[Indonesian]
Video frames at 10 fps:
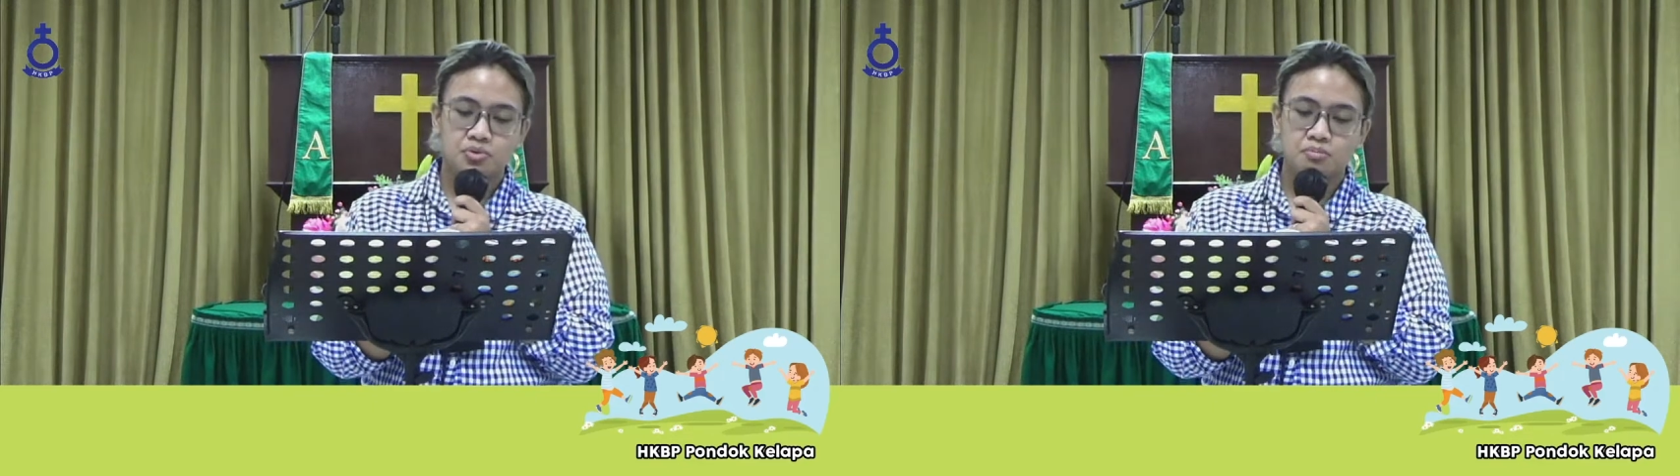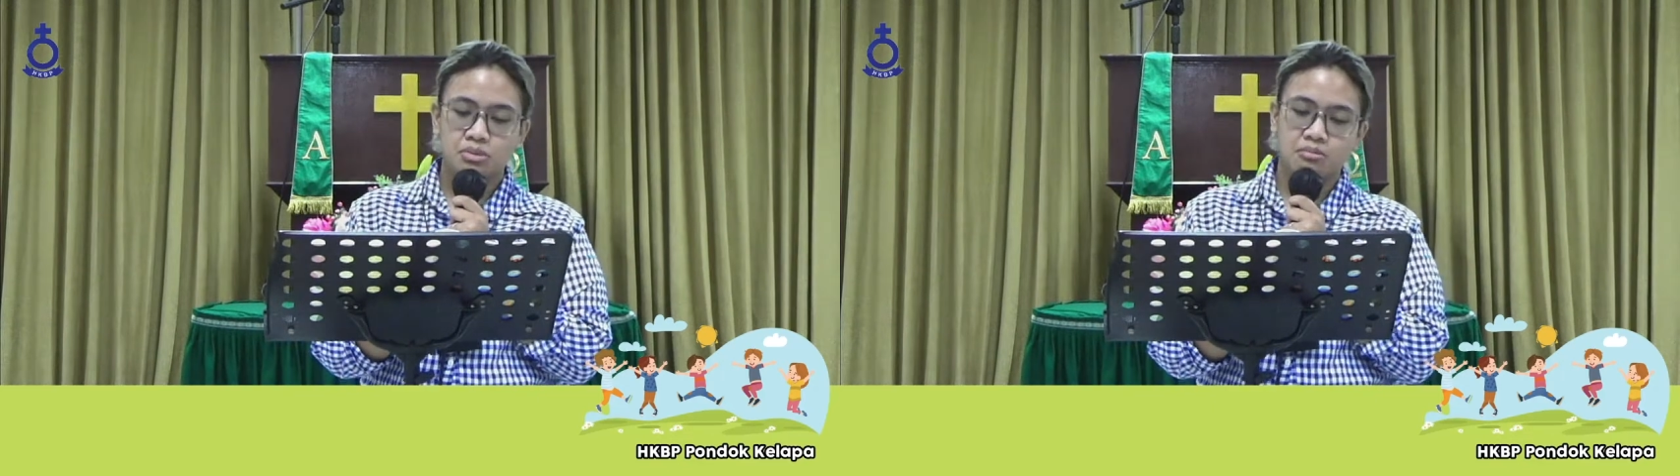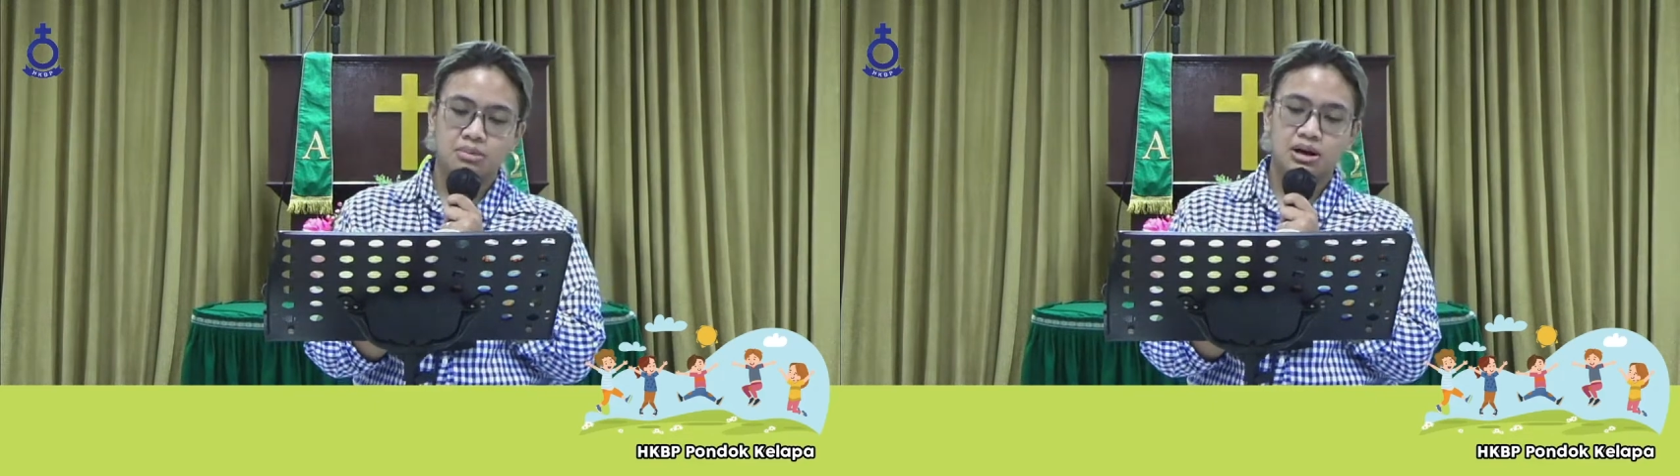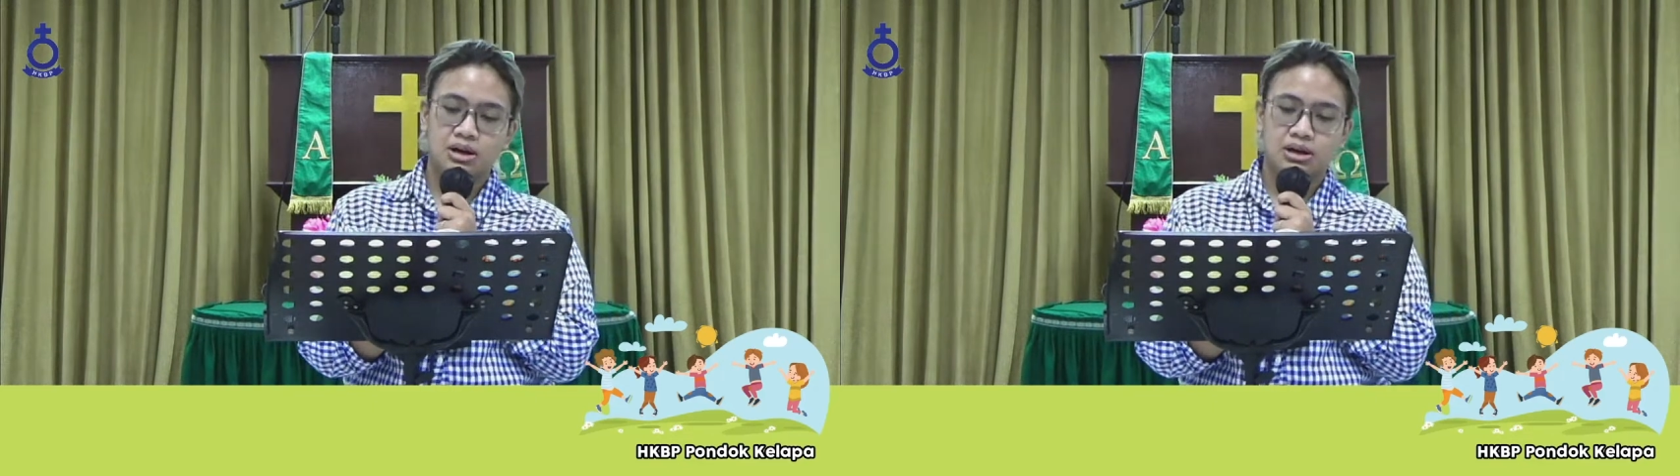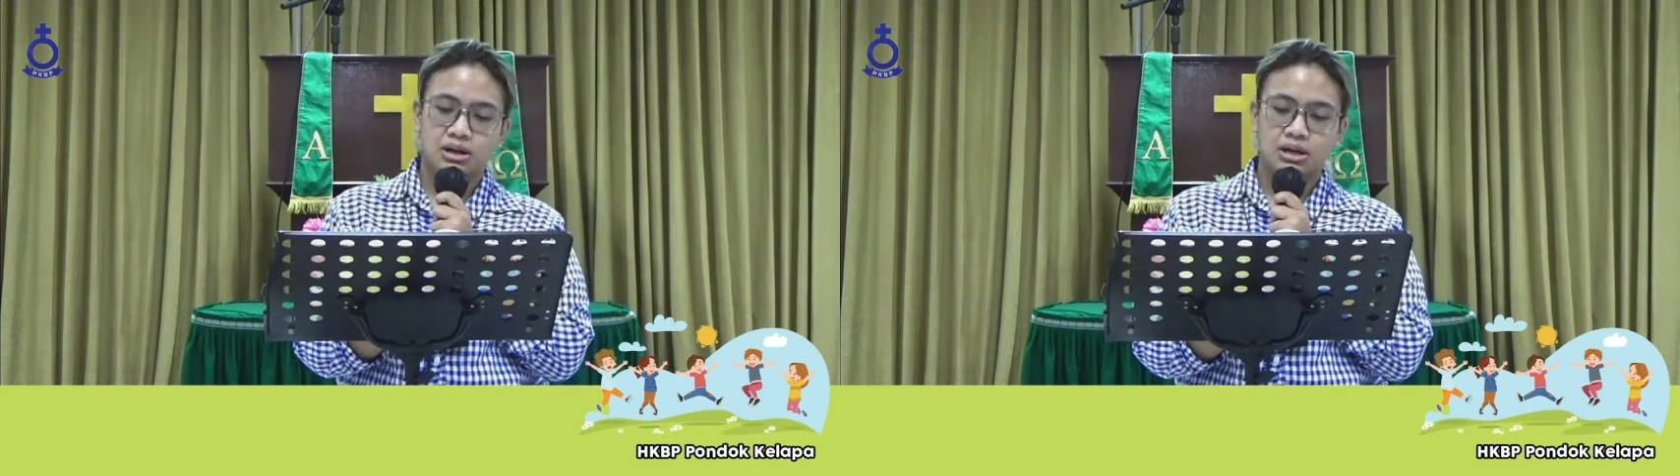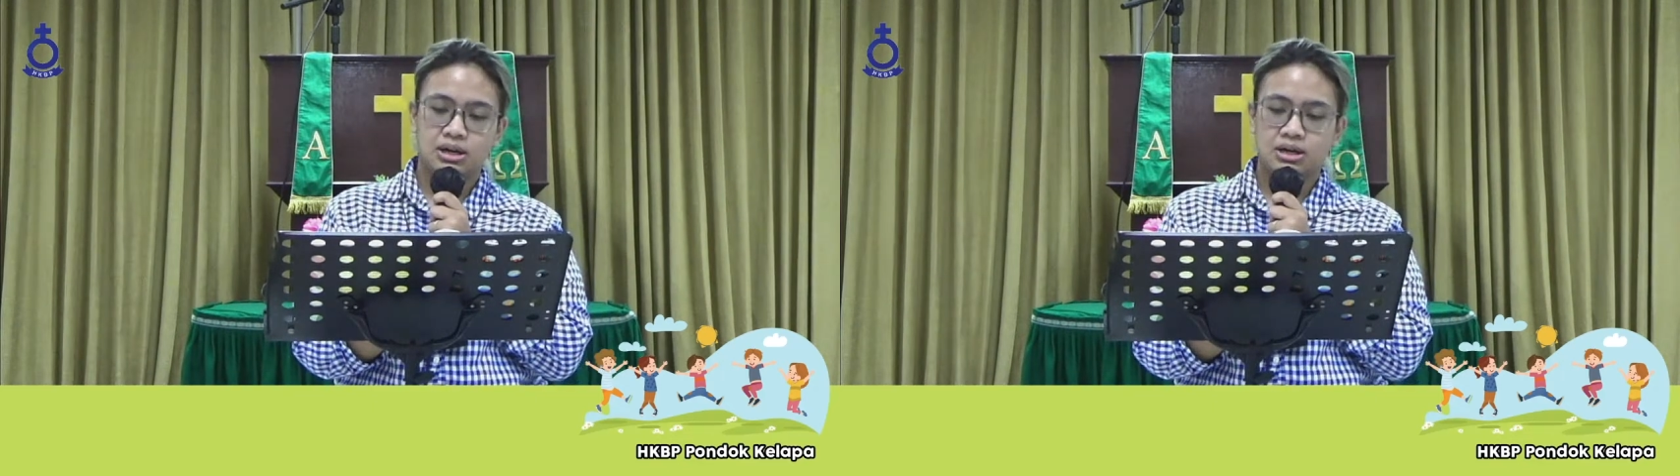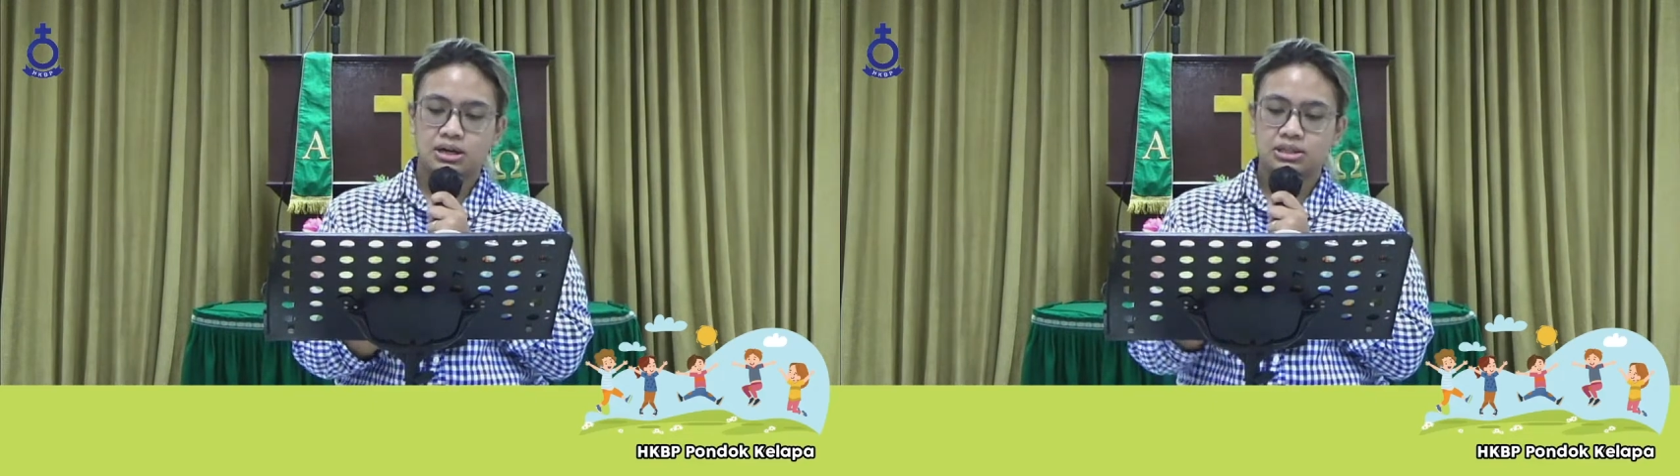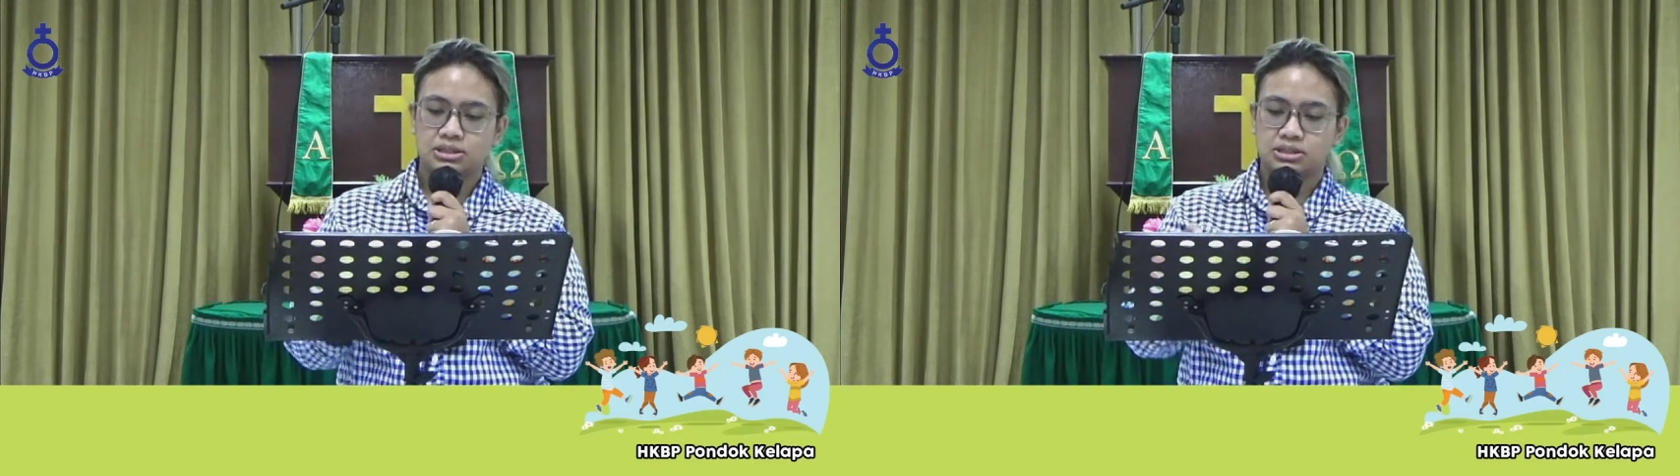
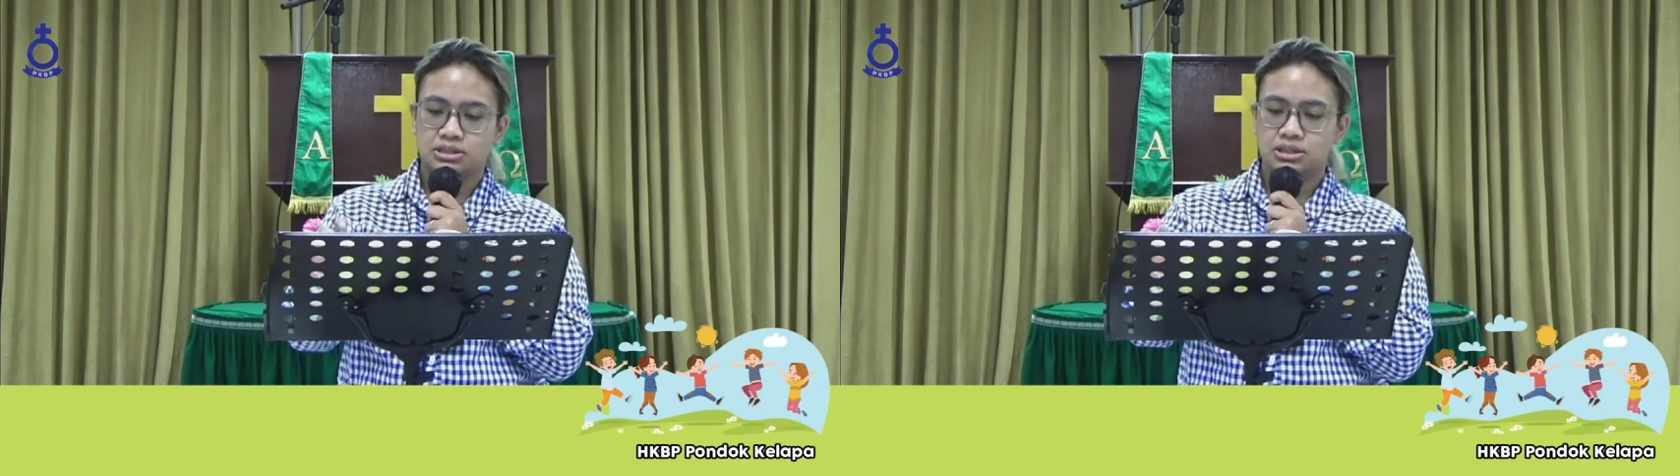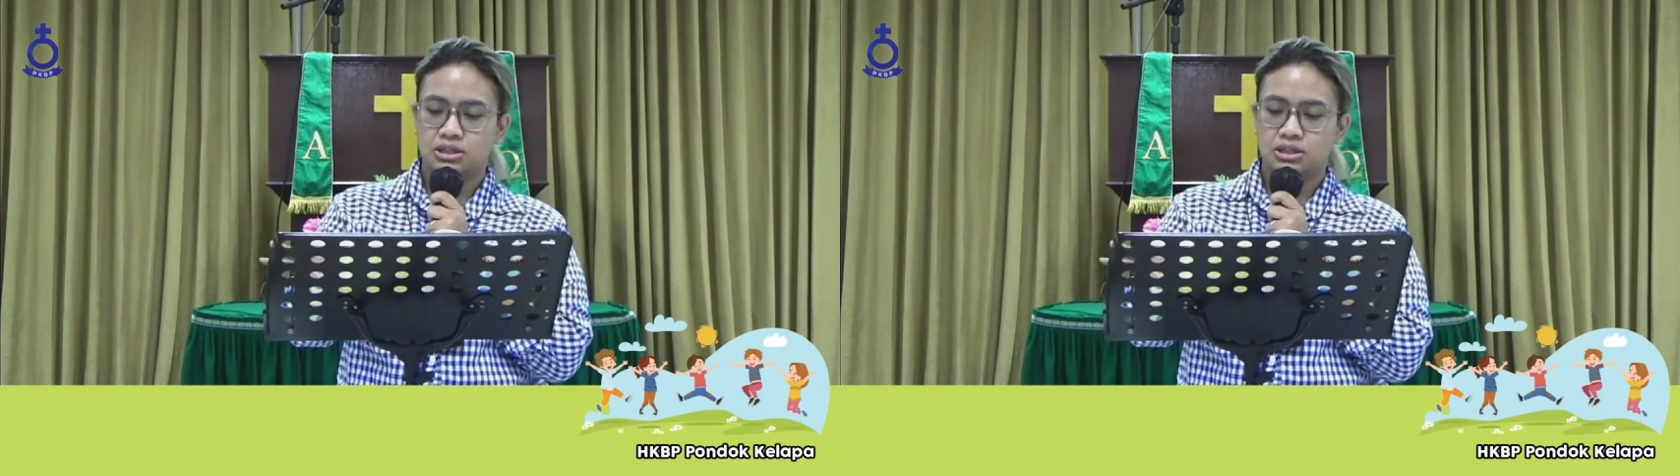membahas,